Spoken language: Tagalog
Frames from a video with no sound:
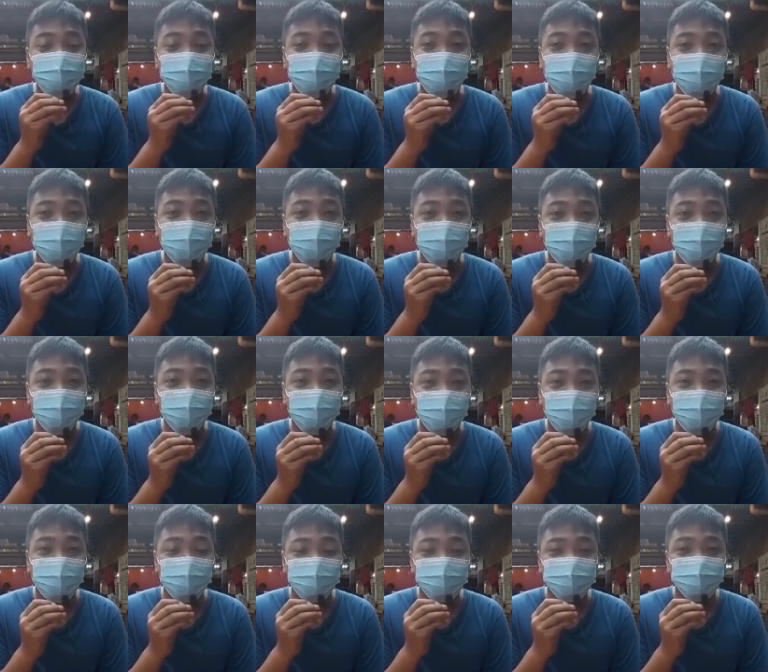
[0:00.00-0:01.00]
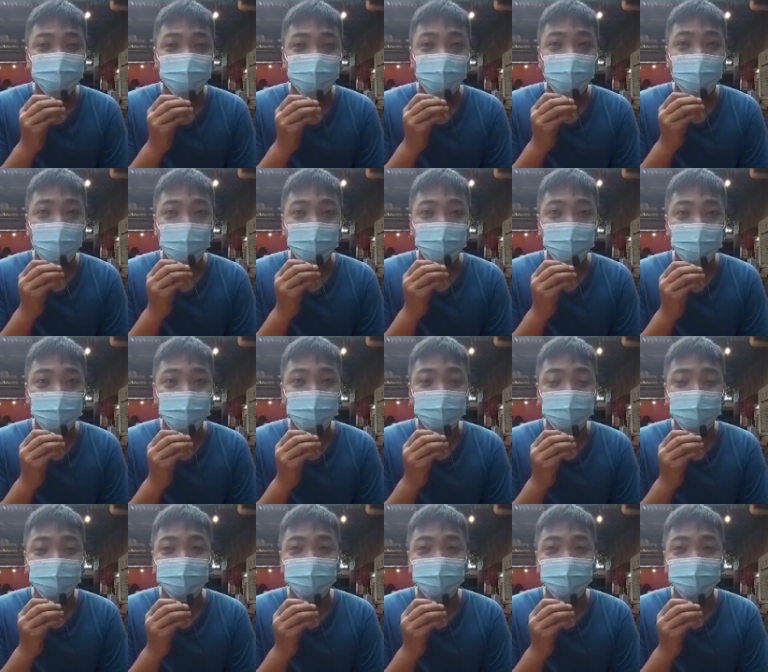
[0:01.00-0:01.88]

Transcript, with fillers: sa aming